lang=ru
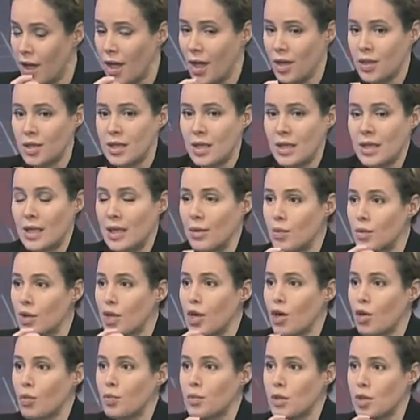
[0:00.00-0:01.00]
с такими
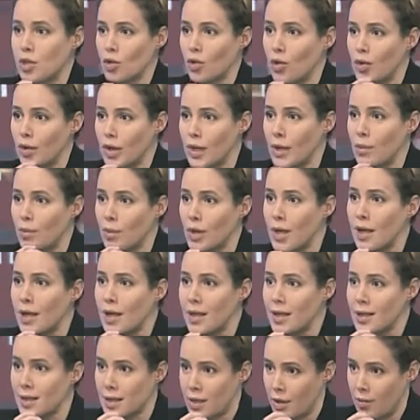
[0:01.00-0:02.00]
коррупционными
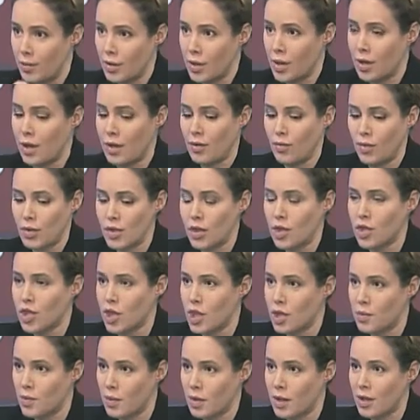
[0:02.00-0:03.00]
рисками, как его
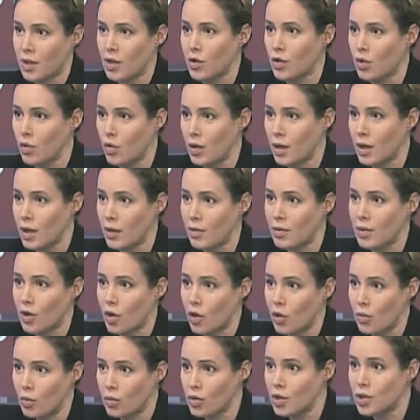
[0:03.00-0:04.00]
сейчас подготовили ко
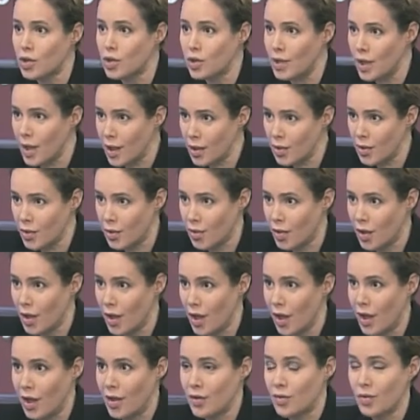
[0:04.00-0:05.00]
второму чтению –
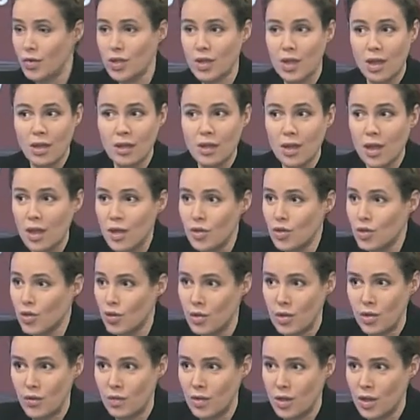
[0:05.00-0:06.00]
ну, страна еще
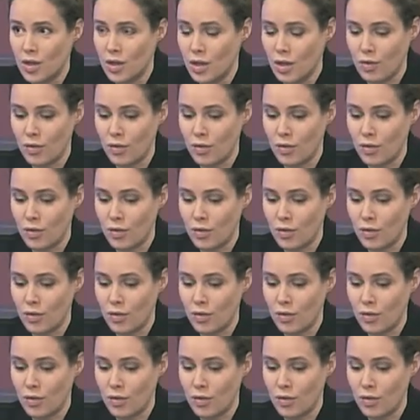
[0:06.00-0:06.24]
не видела.